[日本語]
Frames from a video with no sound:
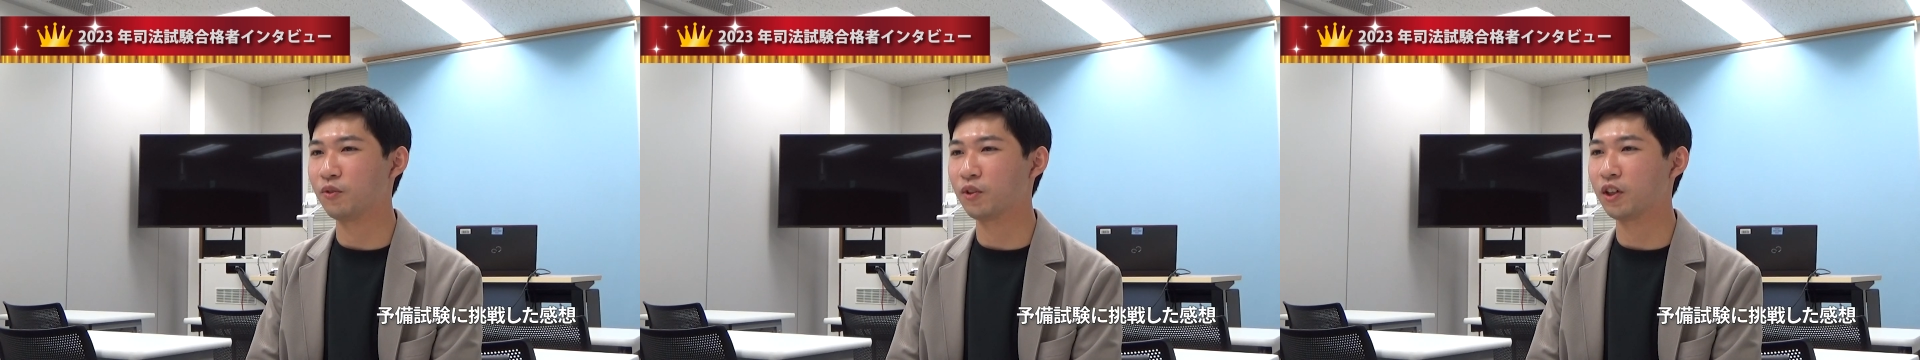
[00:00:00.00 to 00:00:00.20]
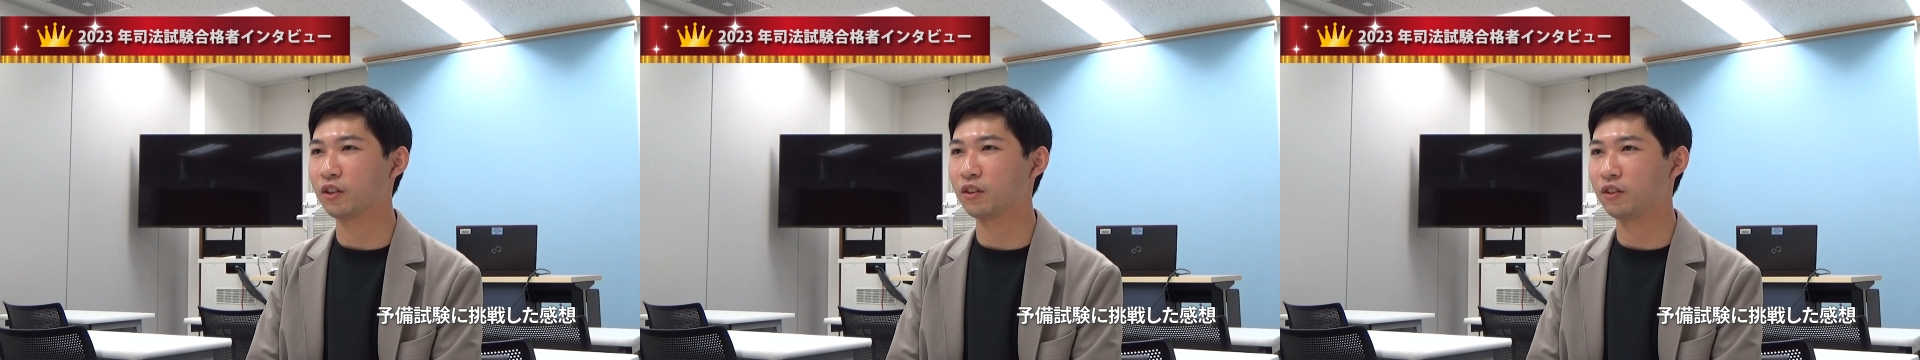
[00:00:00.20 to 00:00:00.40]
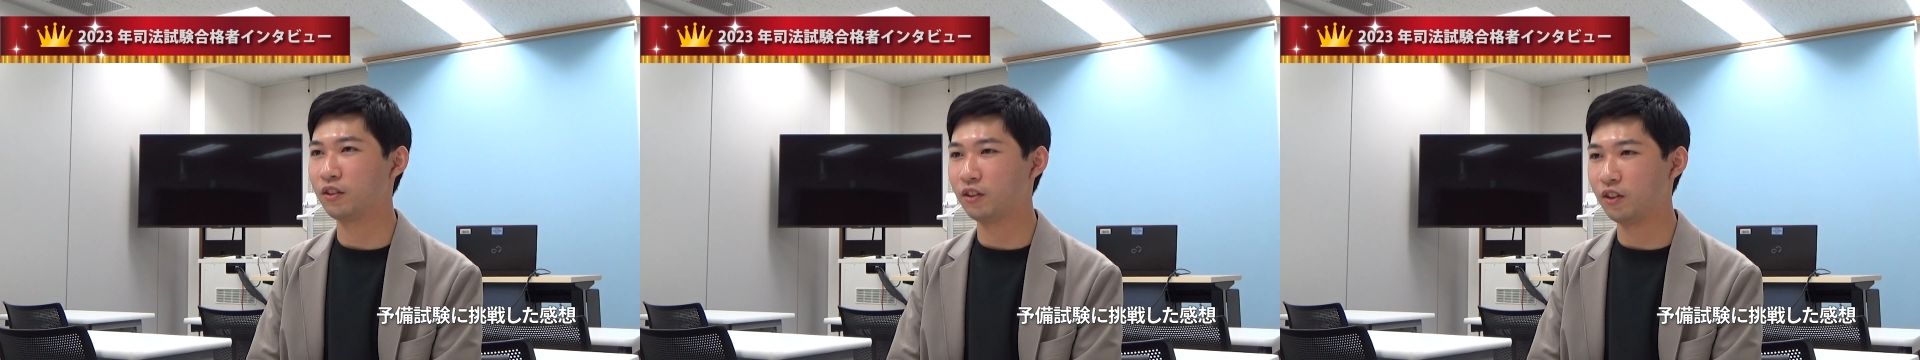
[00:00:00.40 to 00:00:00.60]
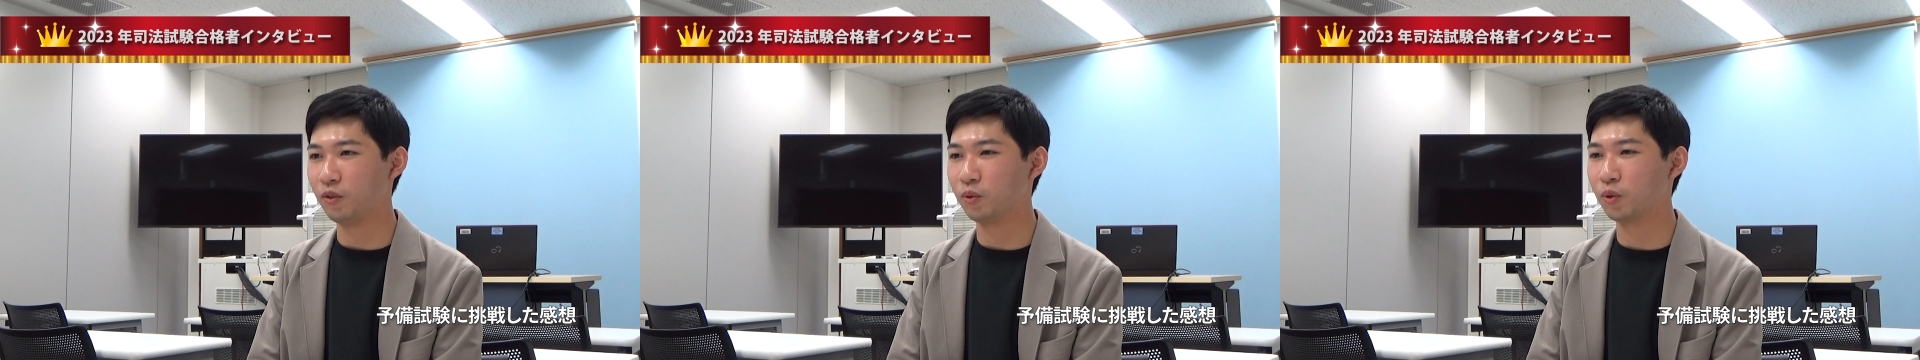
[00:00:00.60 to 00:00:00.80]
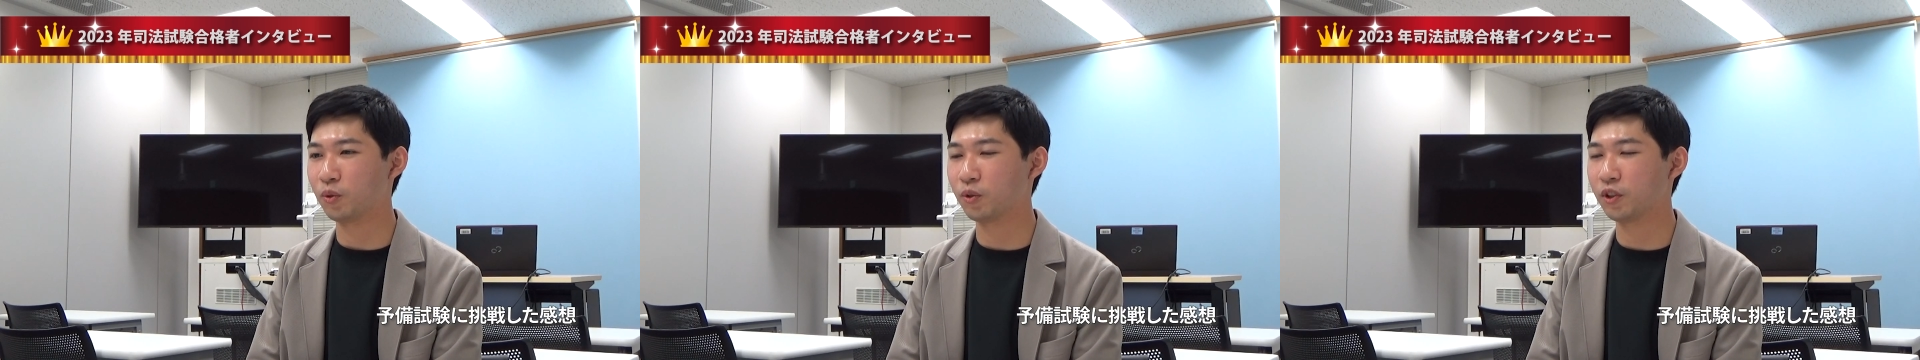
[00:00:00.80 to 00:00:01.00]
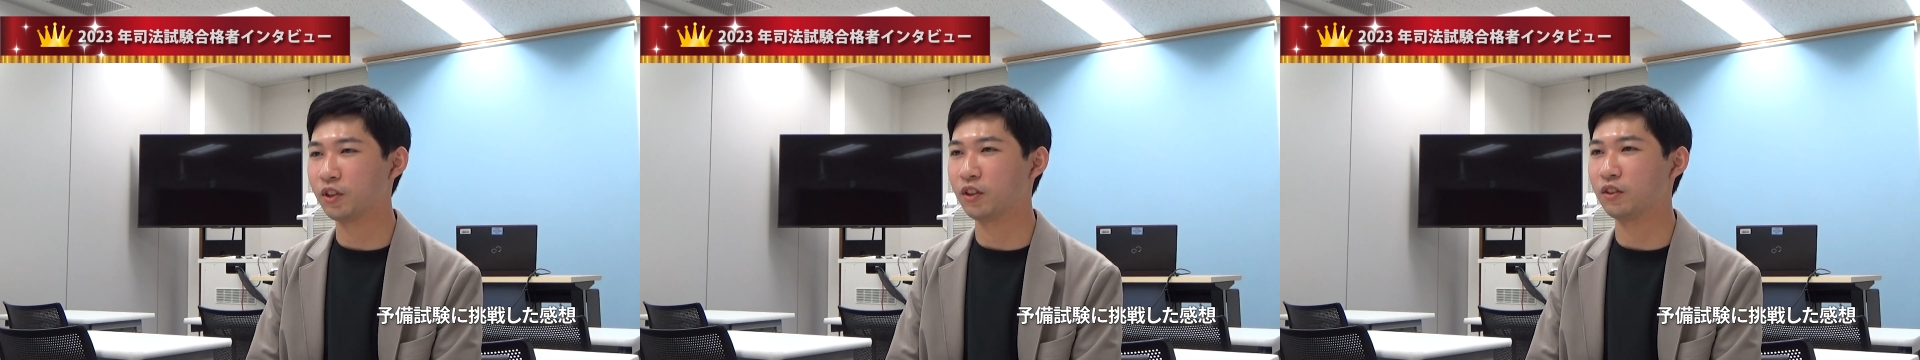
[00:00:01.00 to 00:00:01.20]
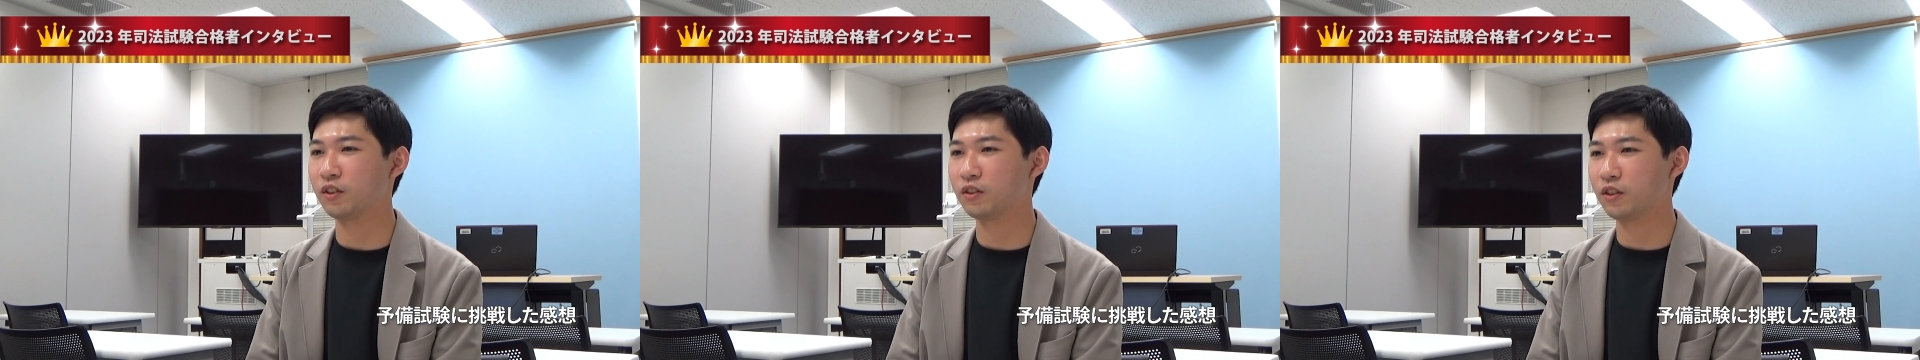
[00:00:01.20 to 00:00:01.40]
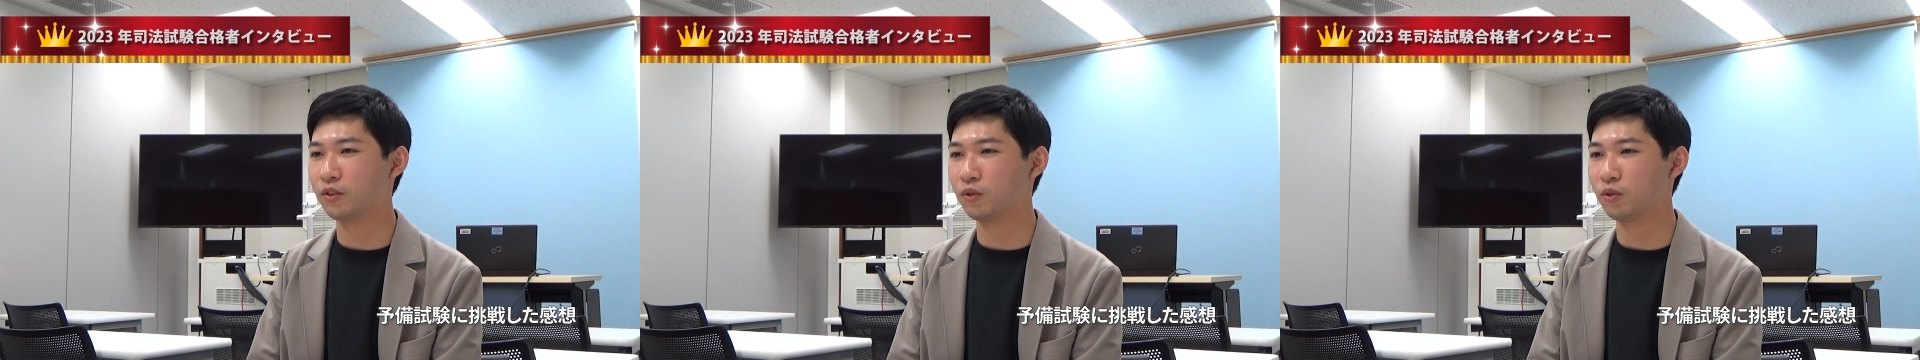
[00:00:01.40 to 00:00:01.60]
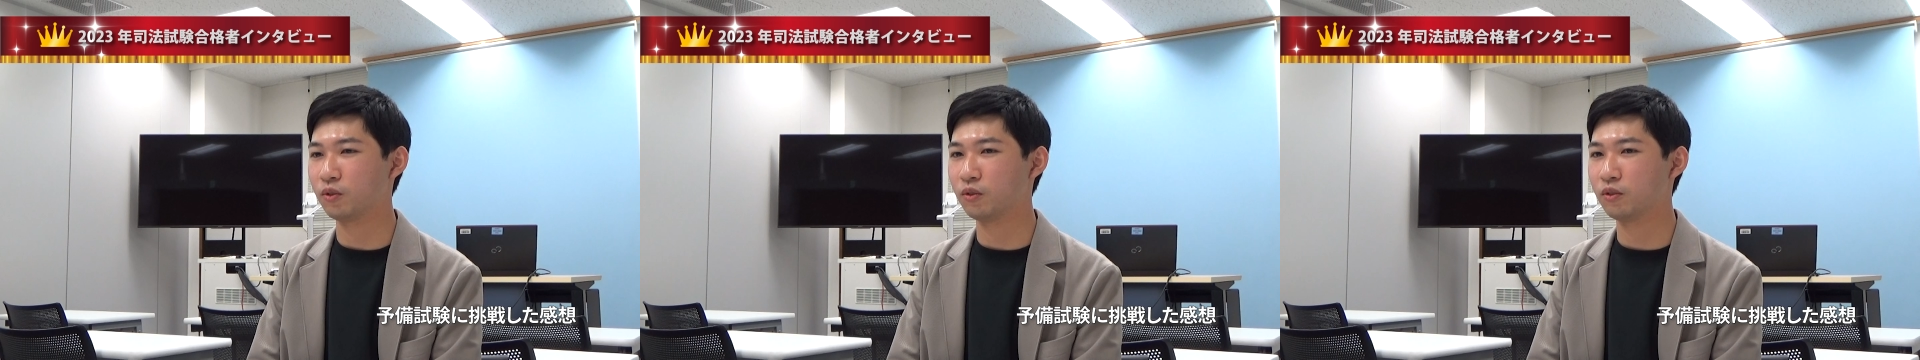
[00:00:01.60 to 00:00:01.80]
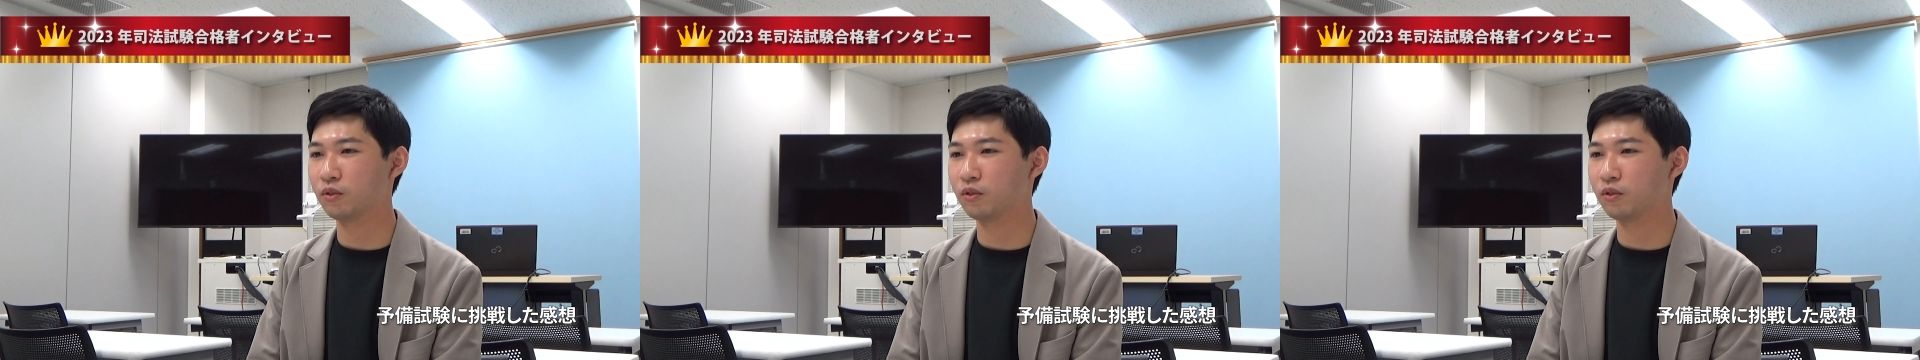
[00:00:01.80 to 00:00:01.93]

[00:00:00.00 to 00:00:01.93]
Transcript: 受かって驚きなんですけど